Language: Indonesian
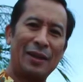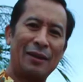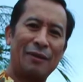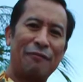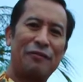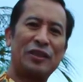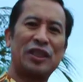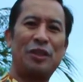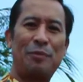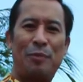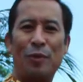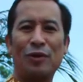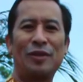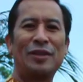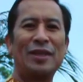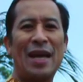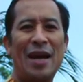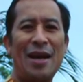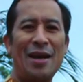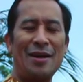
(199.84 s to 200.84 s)

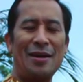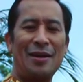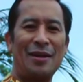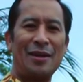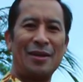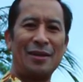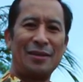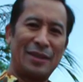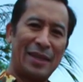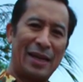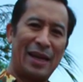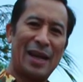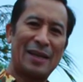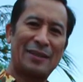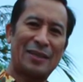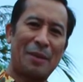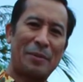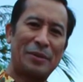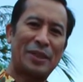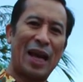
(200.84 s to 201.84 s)
Facebooknya sehingga
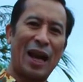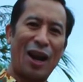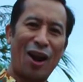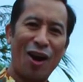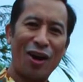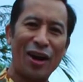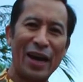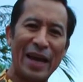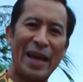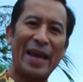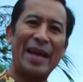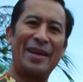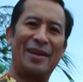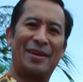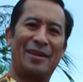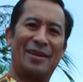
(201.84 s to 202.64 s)
saya bisa login